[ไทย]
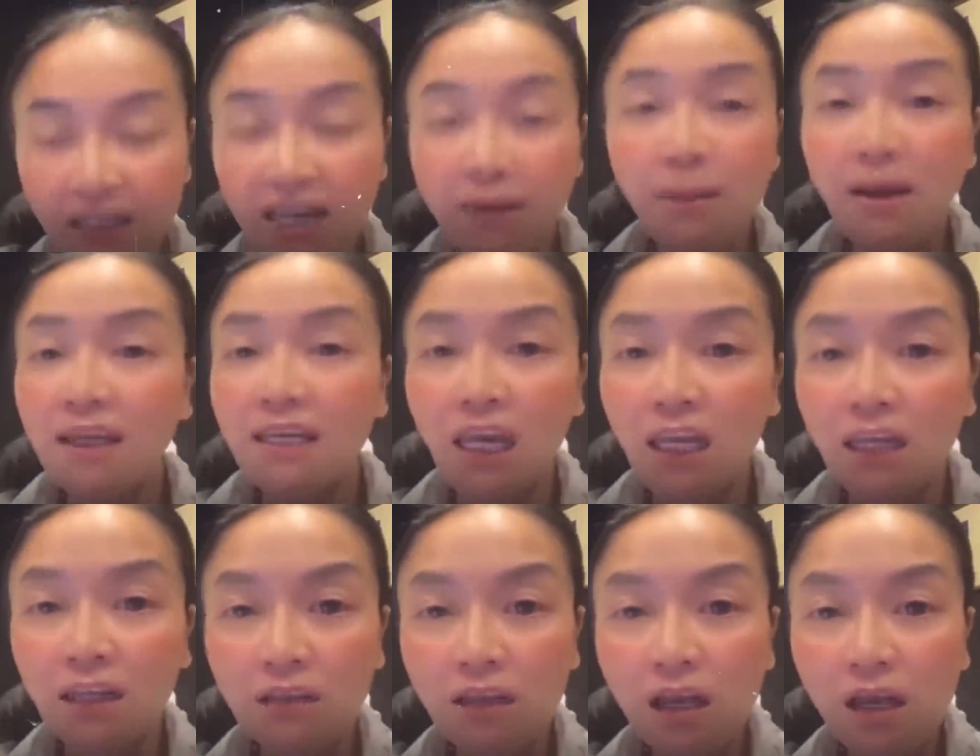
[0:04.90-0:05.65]
อย่ามาคิ
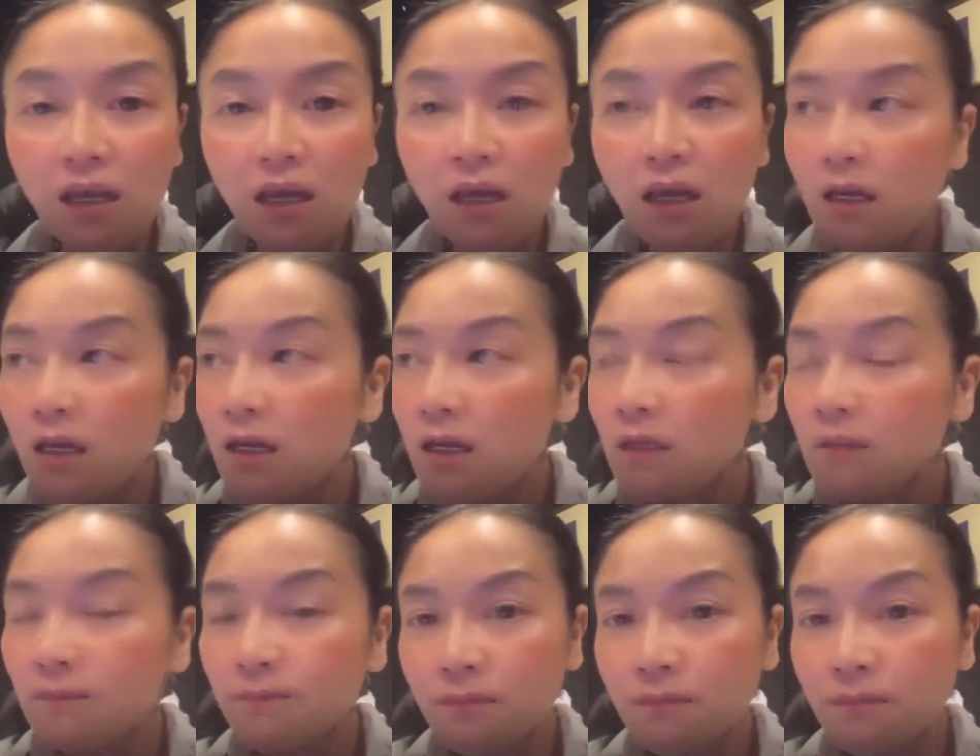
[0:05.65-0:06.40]
ด
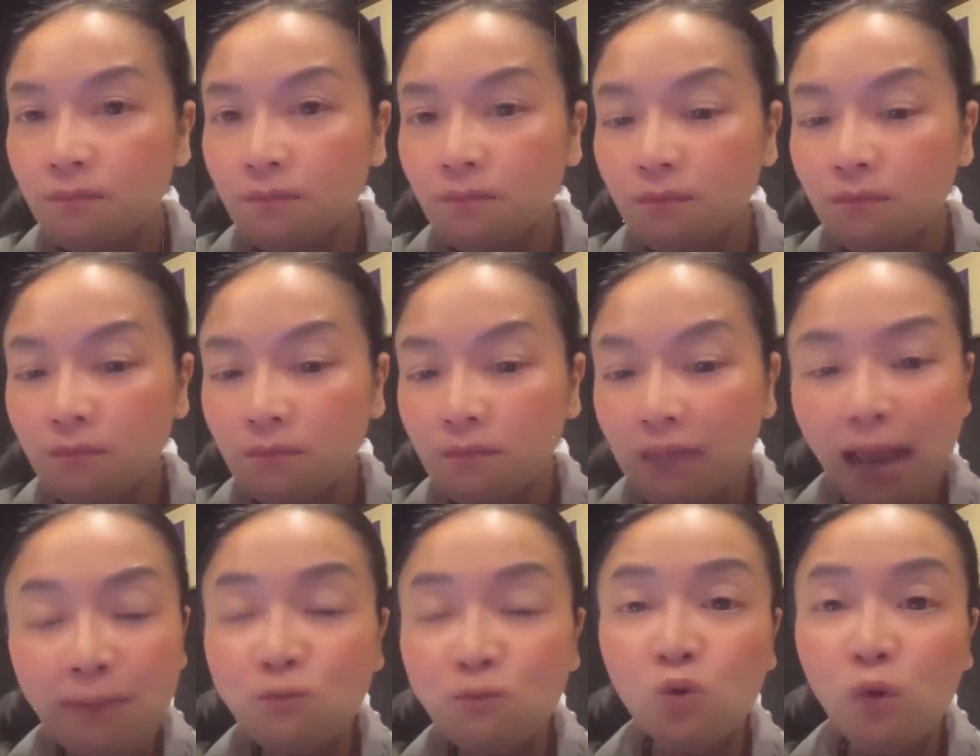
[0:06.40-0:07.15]

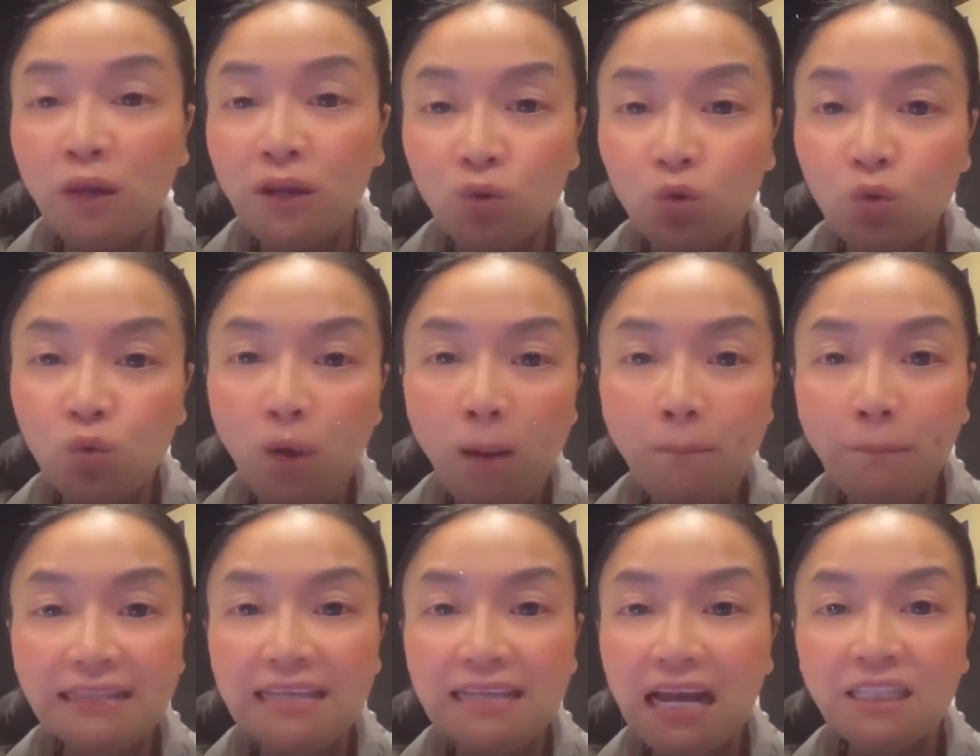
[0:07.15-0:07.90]
คำสวยหรูว่า
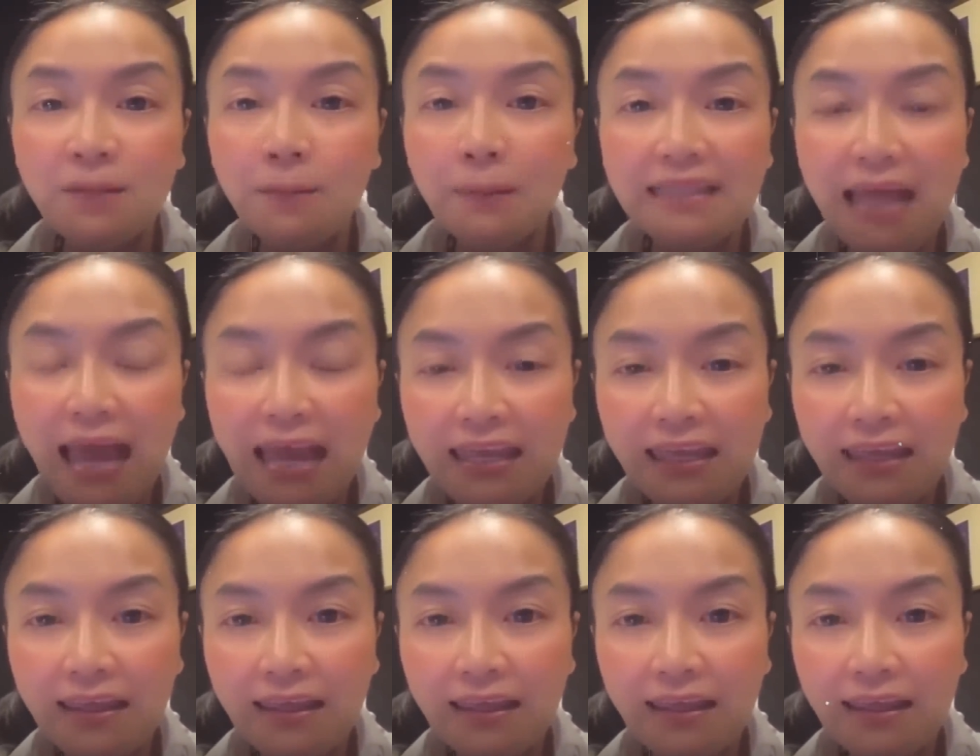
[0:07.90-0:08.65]
ประชาธิปไตย
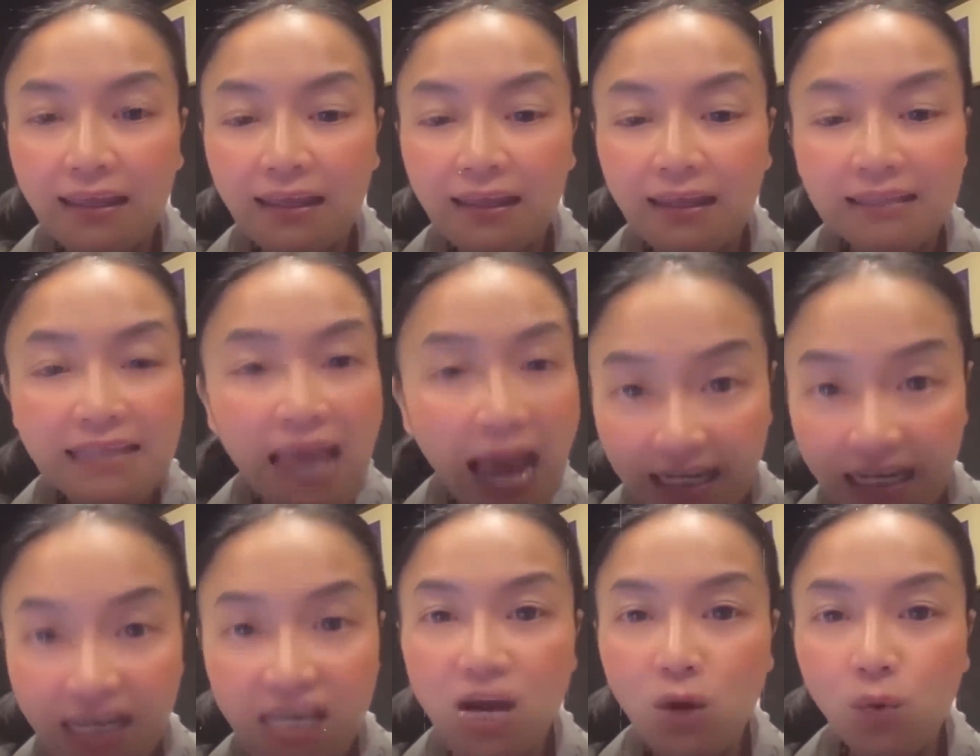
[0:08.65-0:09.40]
อย่าง
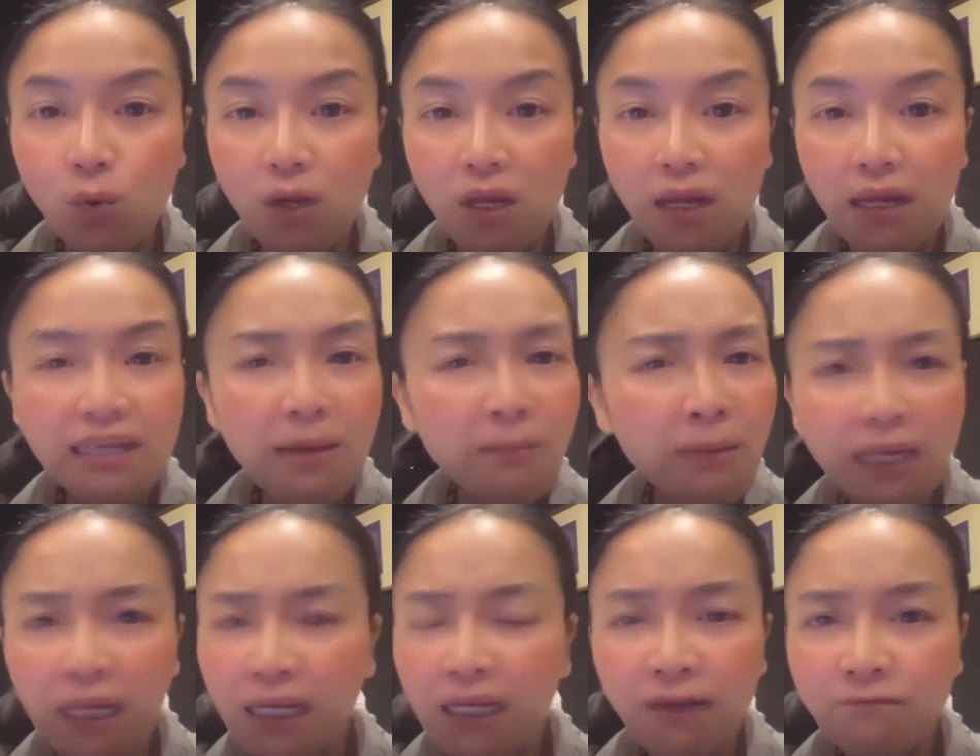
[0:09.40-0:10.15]
เดียวอย่า
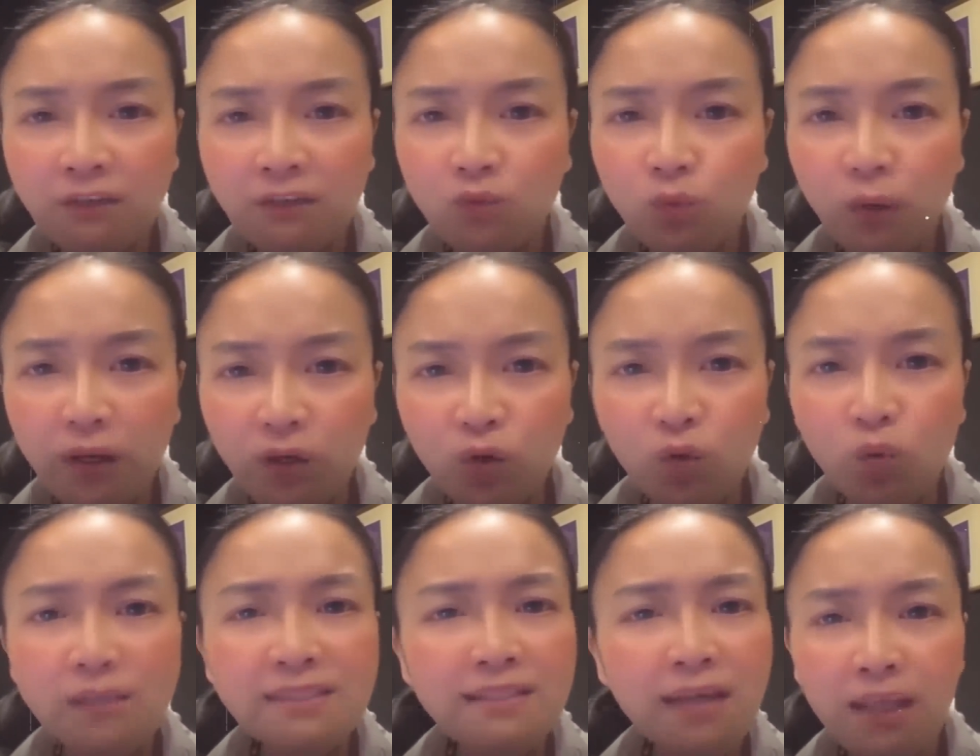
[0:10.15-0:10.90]
มาคิดคำว่าสวยหรู
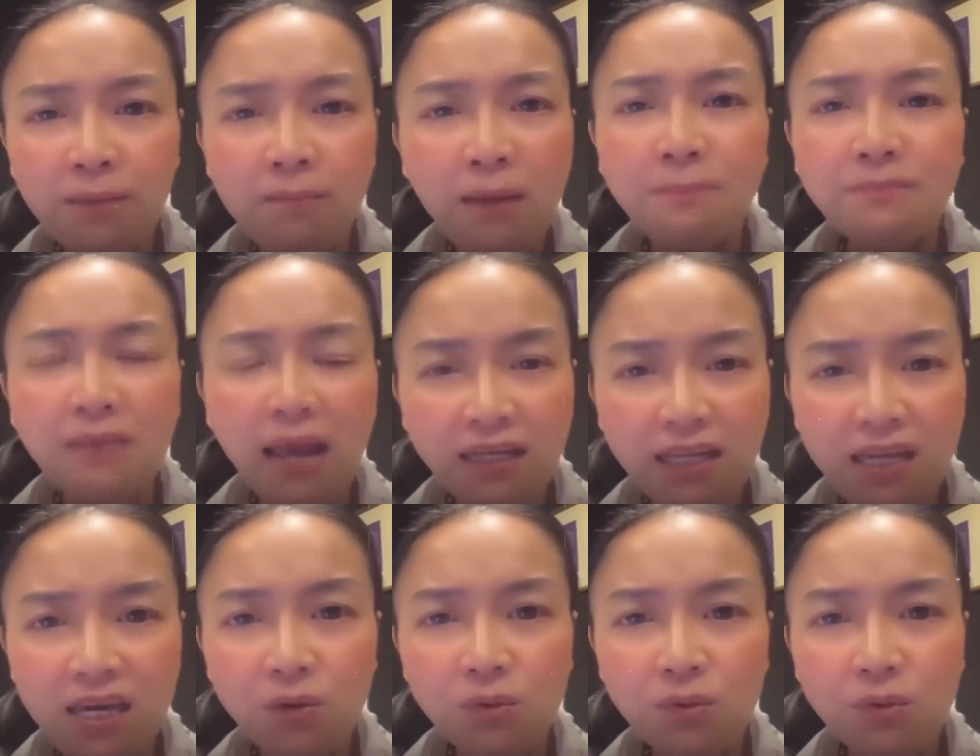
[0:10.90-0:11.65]
ว่าเสรีภาพอย่าง
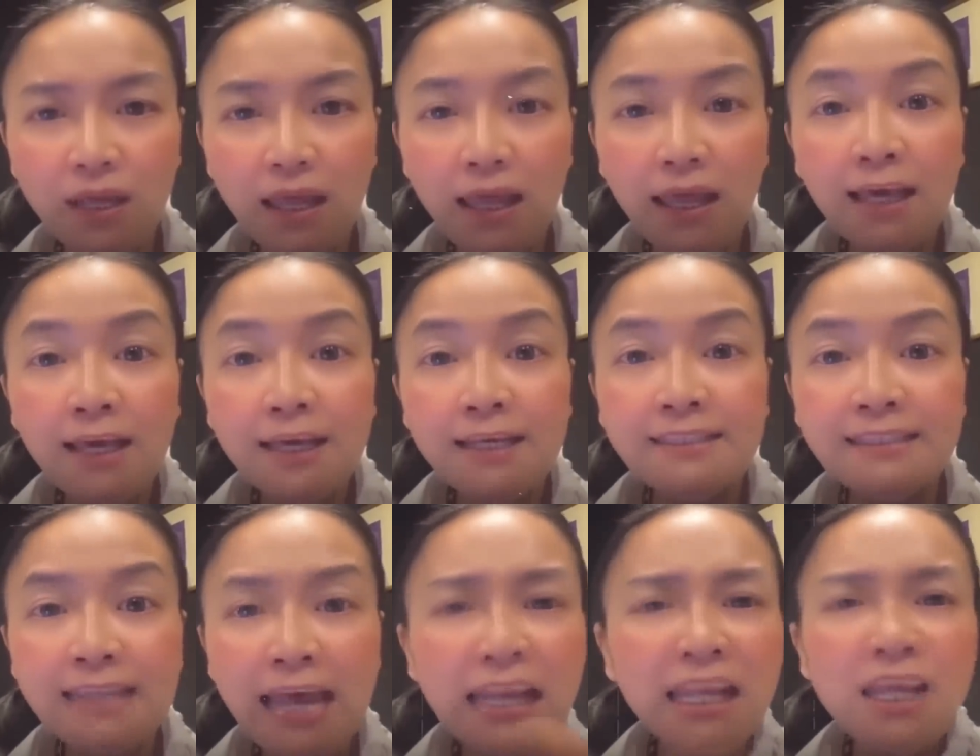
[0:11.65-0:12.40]
เดียว
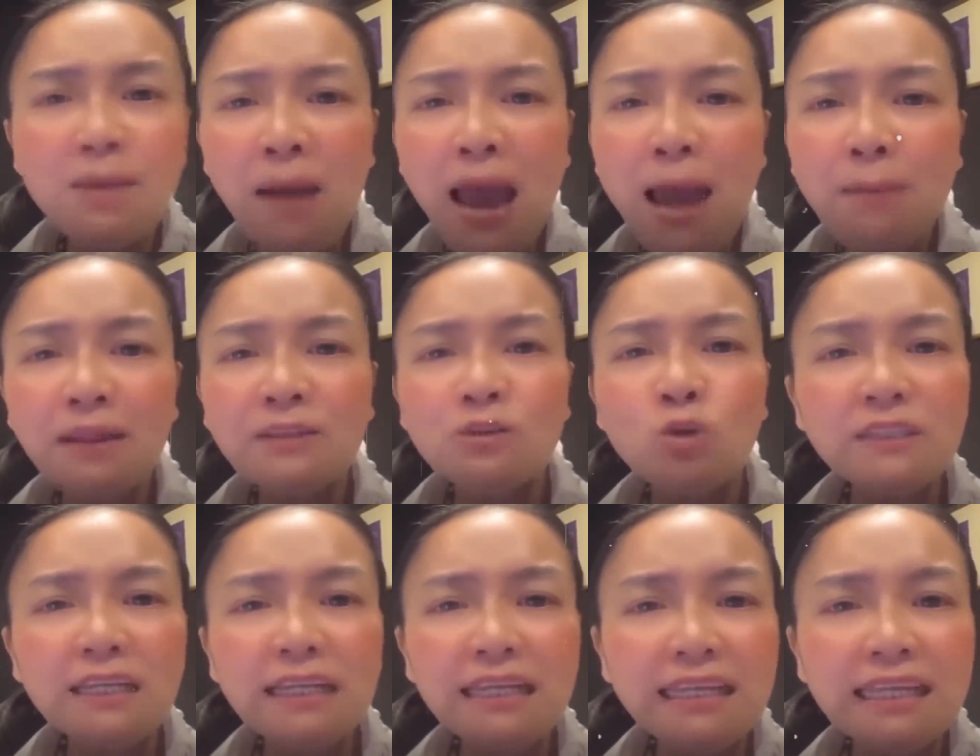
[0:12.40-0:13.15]
เสรีภาพและ
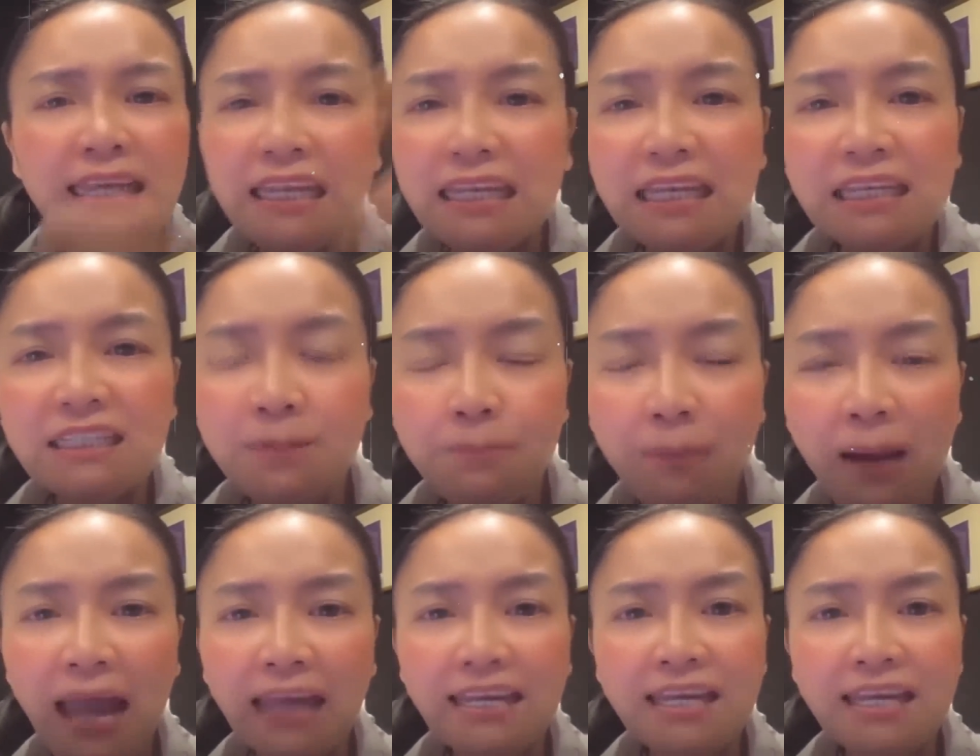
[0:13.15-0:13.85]
ทุจริตกินกันชิบ